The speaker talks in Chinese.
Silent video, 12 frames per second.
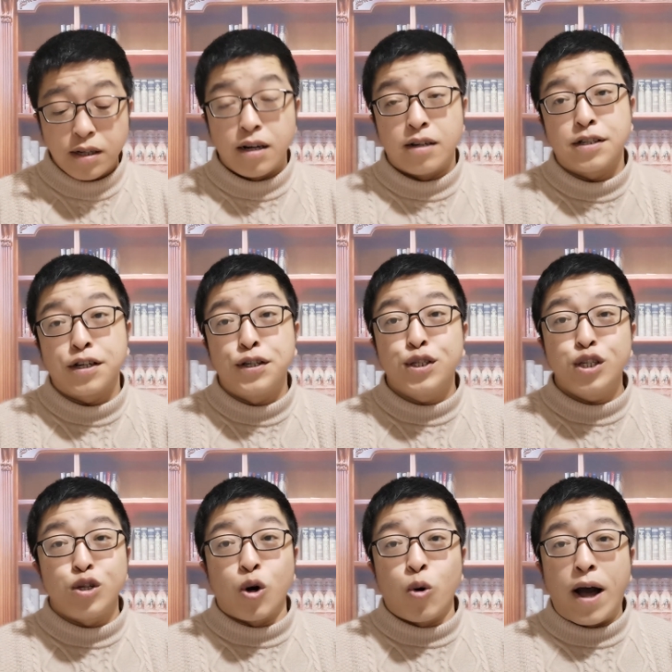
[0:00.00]
啊这个
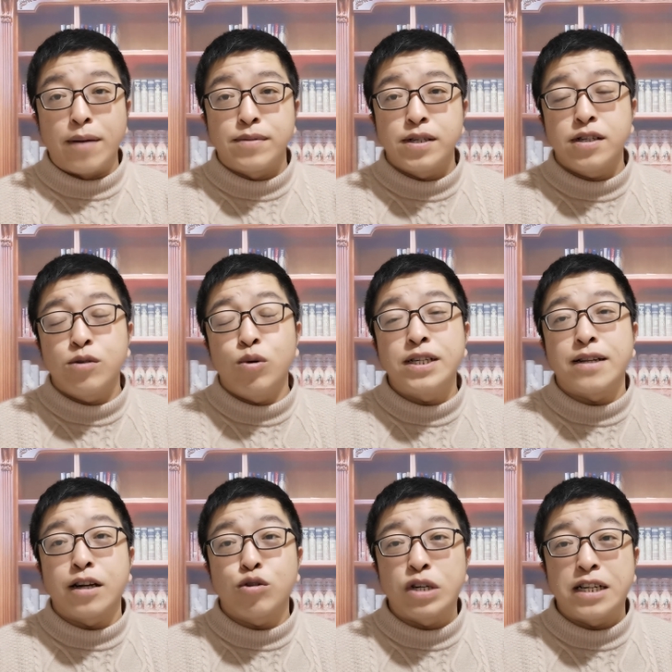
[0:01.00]
自由啊。其实我简
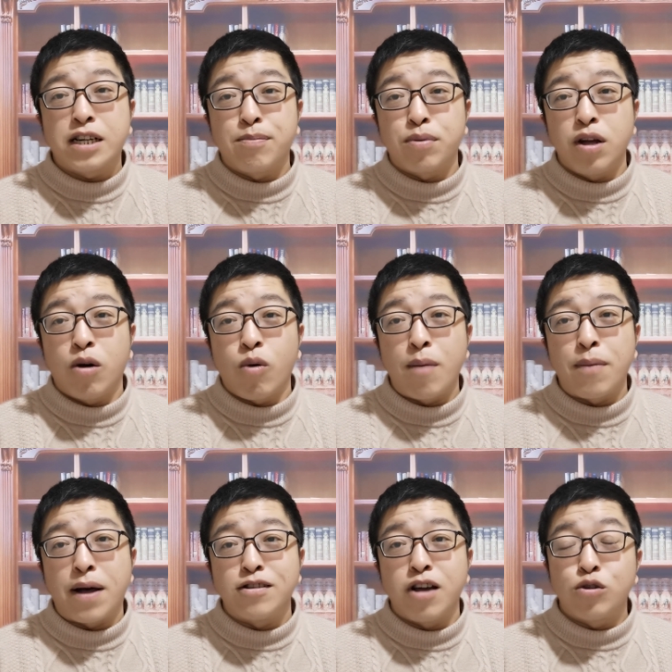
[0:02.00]
单说一下这个不乐观
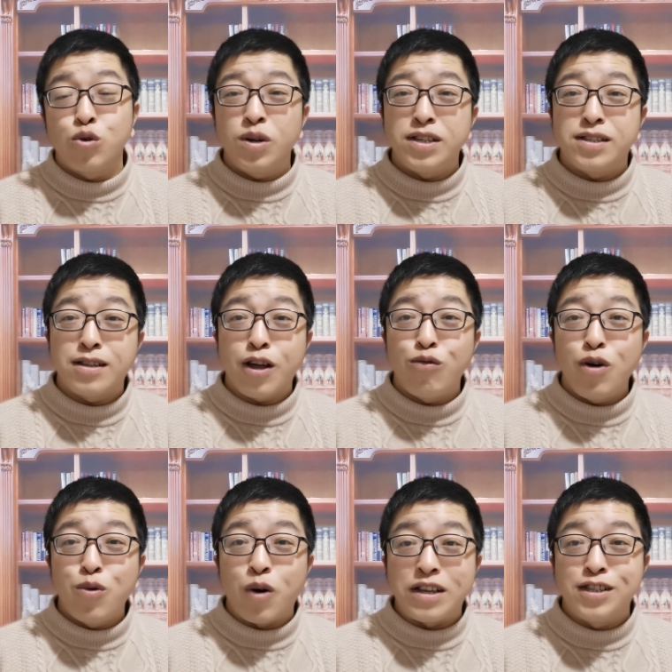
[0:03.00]
吧啊，如果你现在要
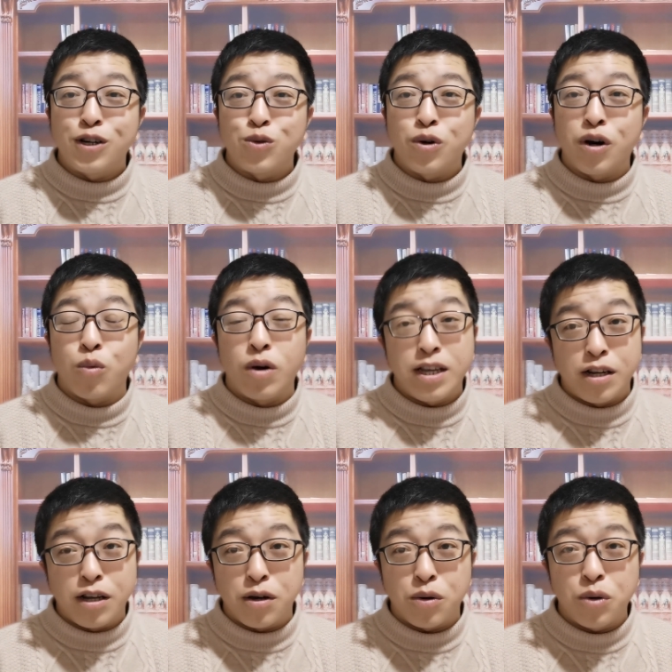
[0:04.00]
问我疫情如何，我
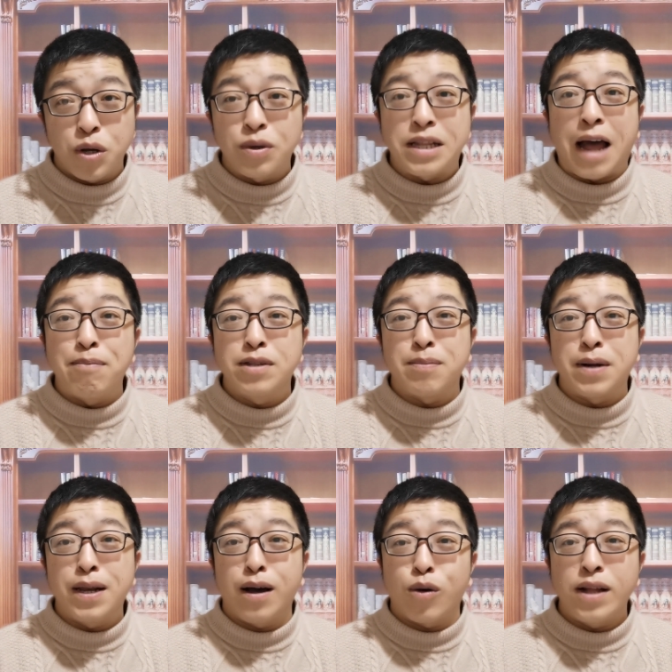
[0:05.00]
也会回答不怎么
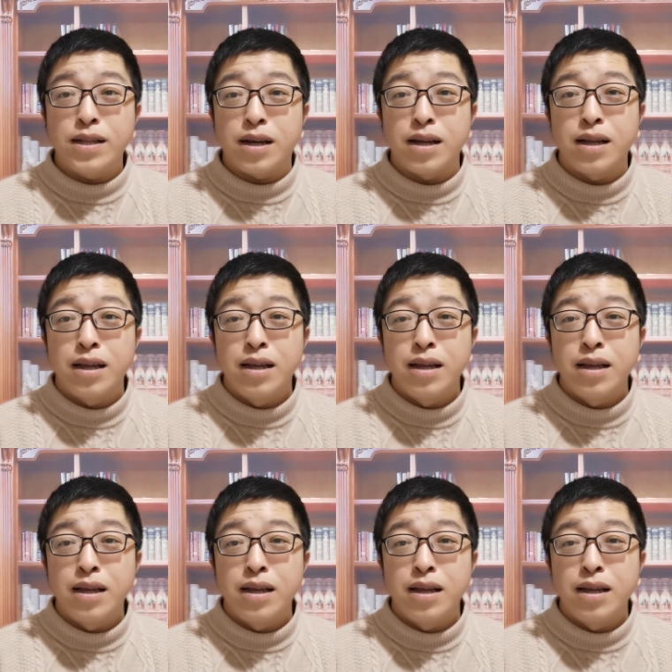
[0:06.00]
乐观的。